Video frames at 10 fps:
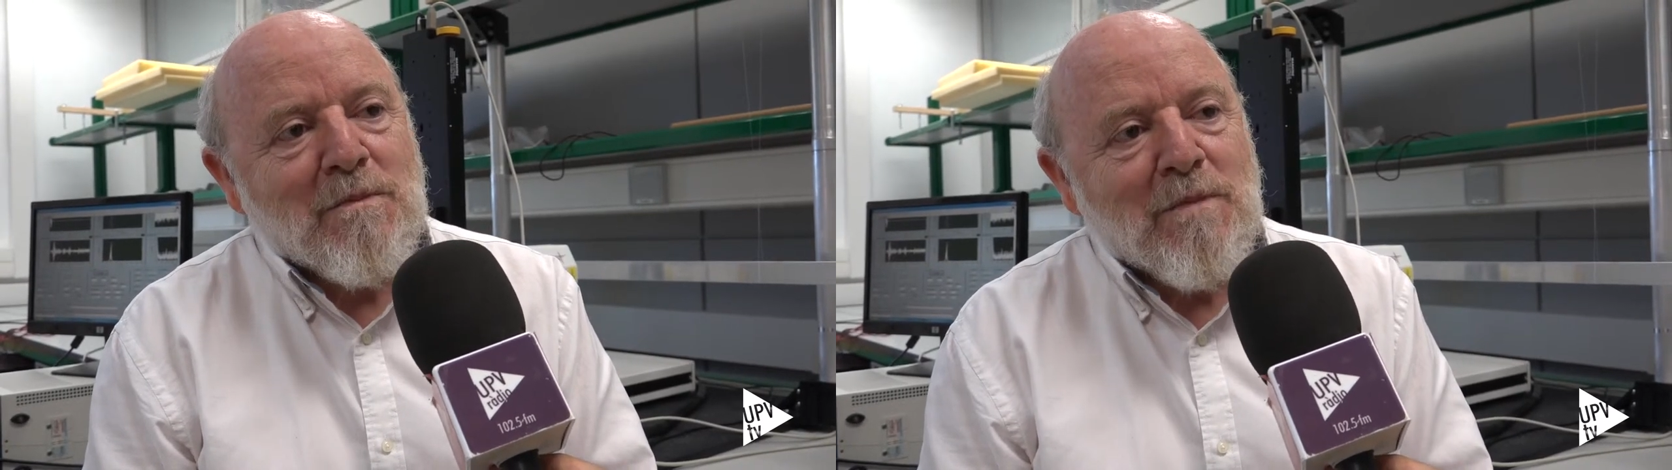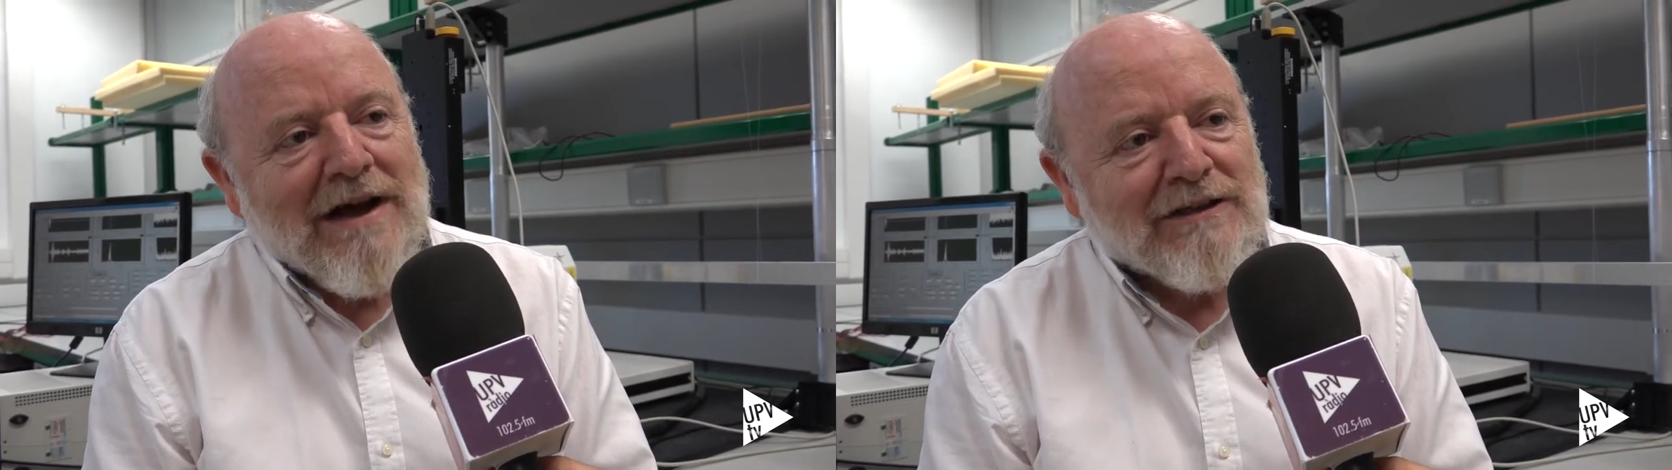
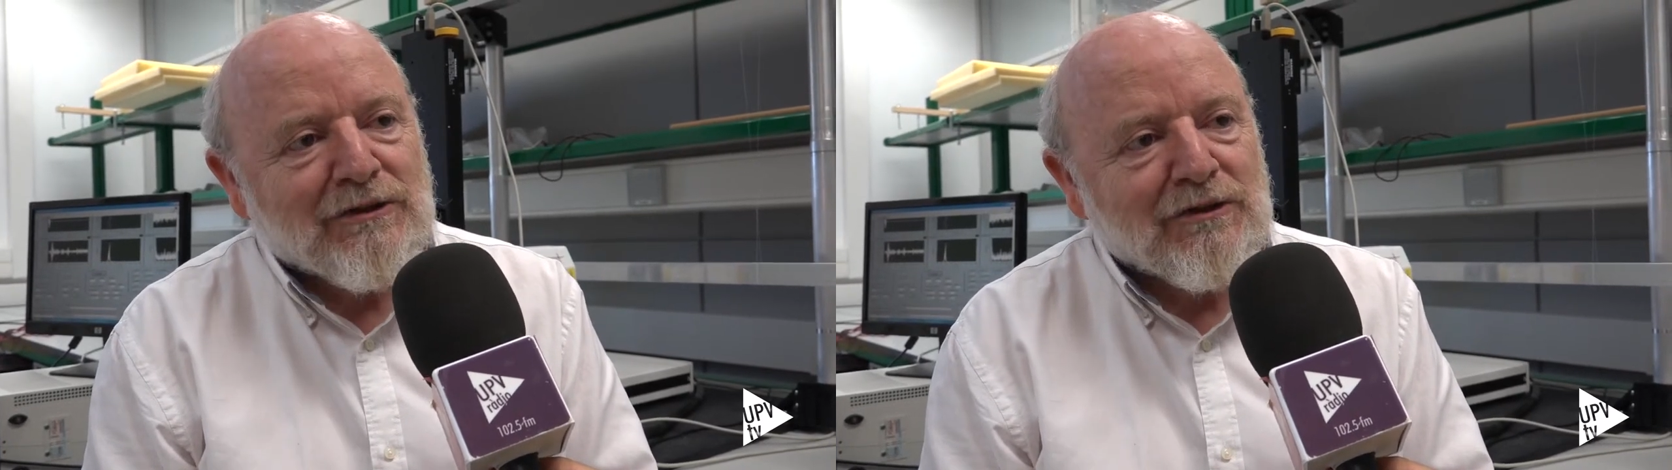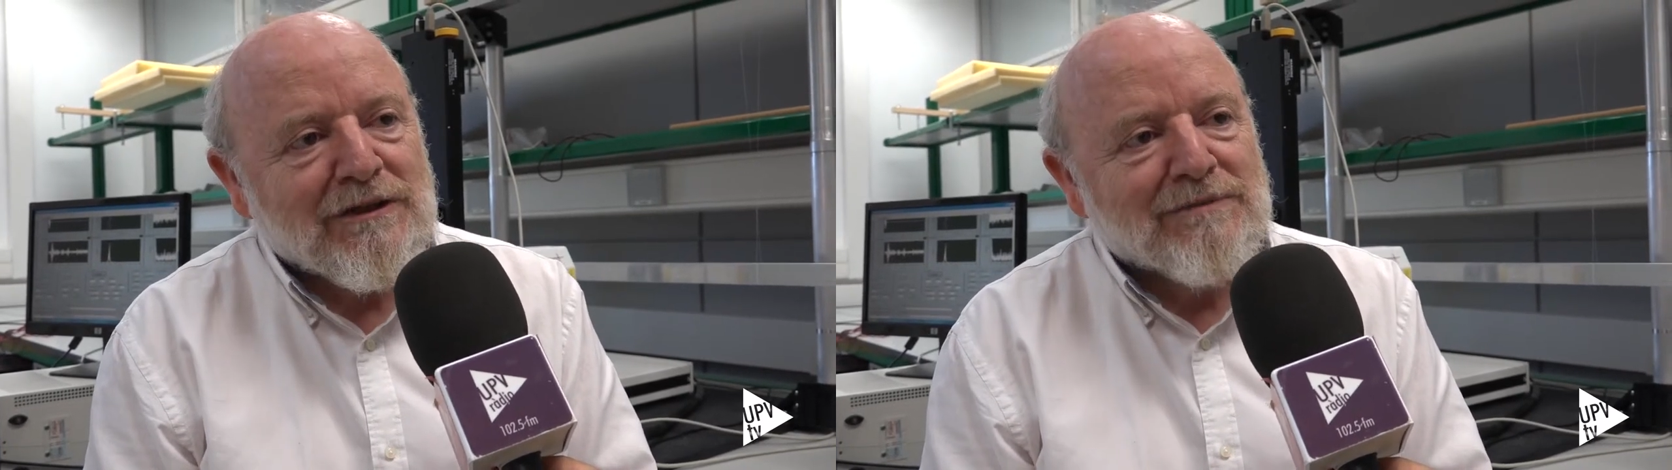
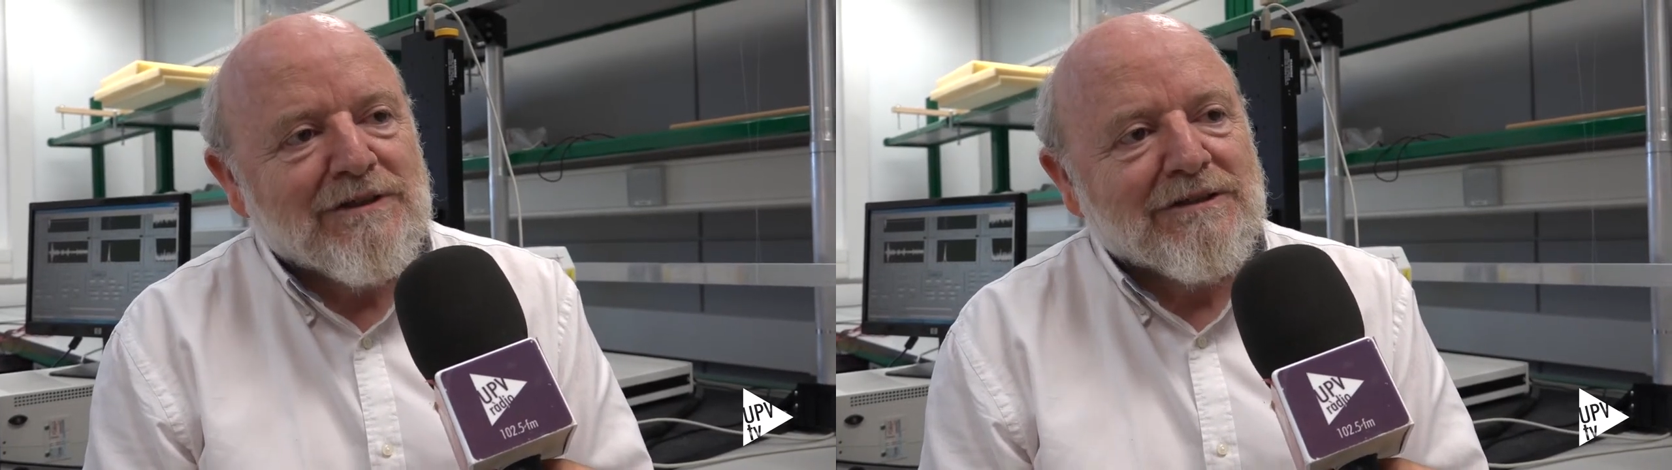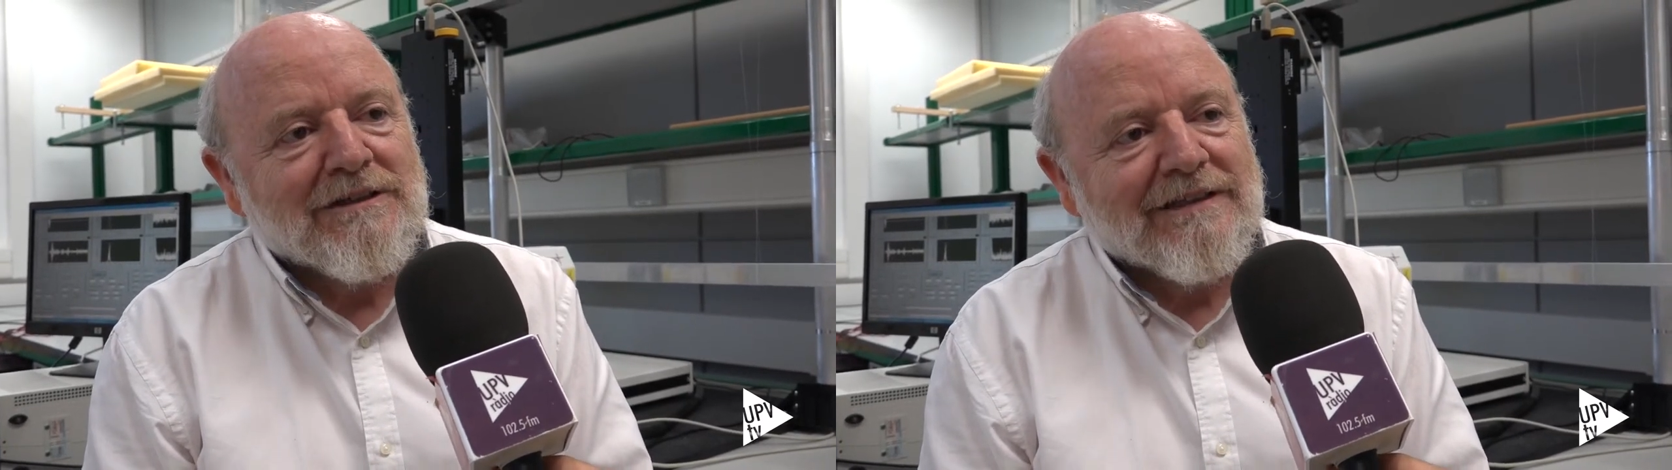manto de
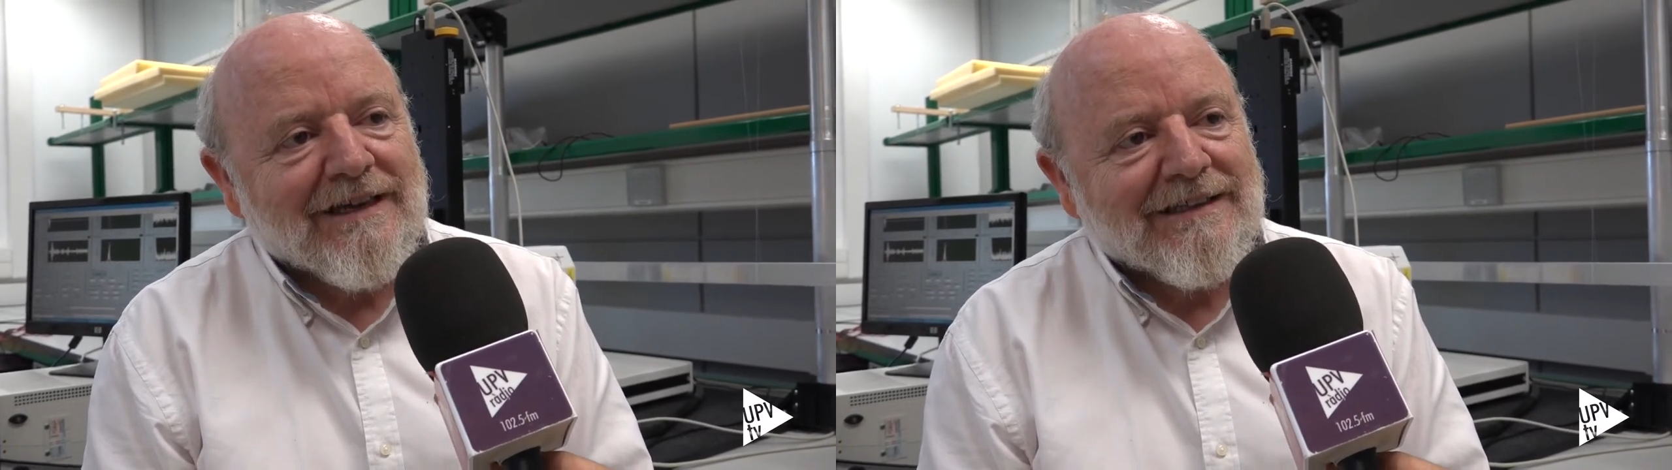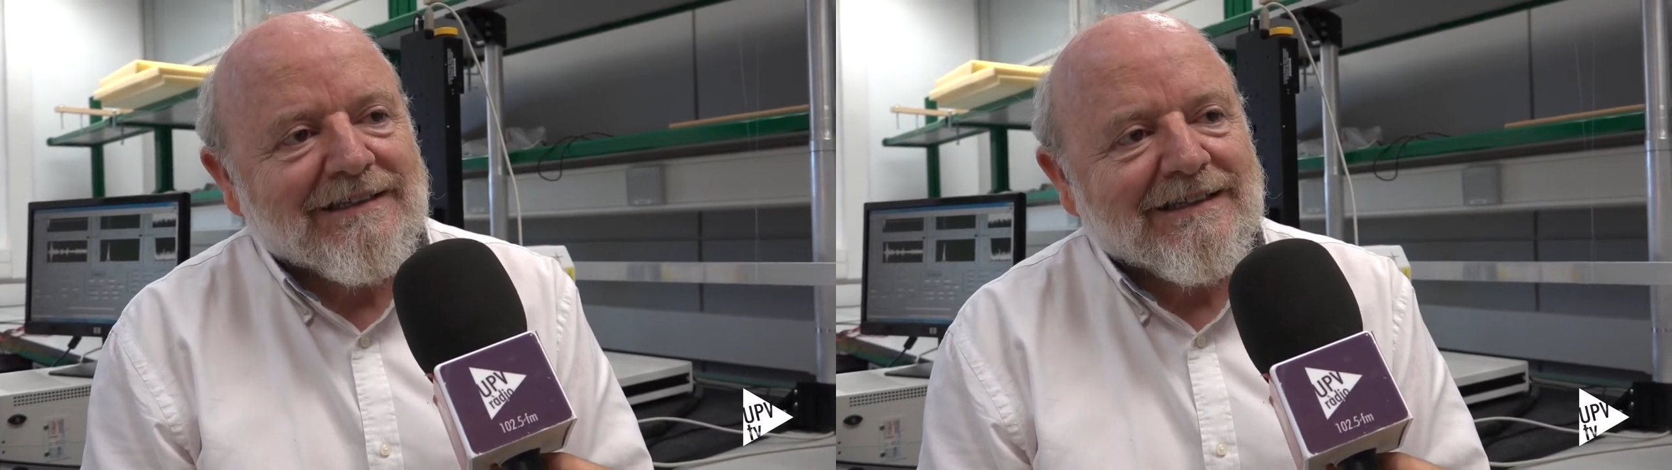
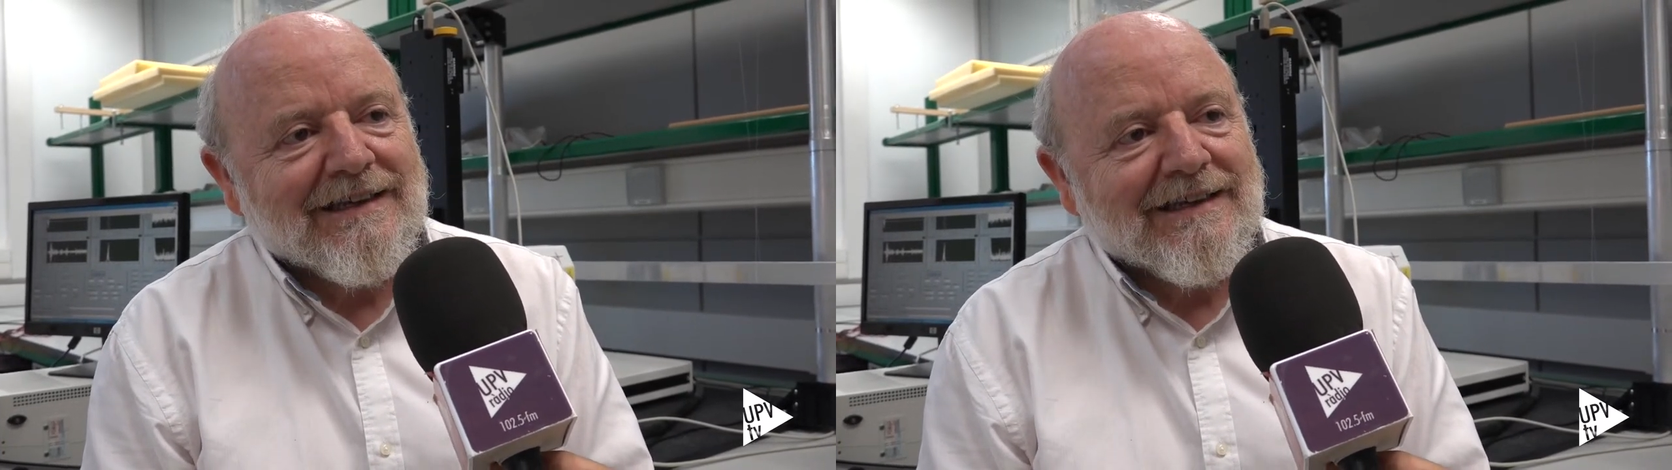invisibilidad